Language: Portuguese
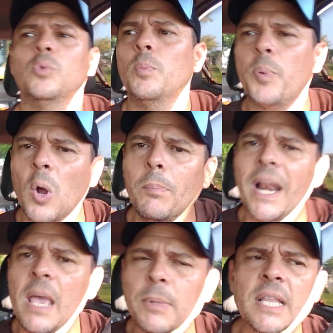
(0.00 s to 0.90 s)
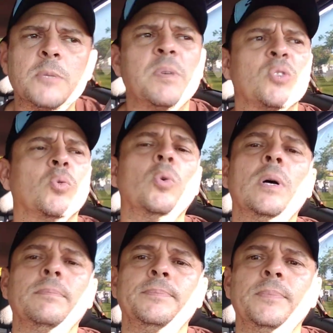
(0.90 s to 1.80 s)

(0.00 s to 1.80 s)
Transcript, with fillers: o problema das pessoas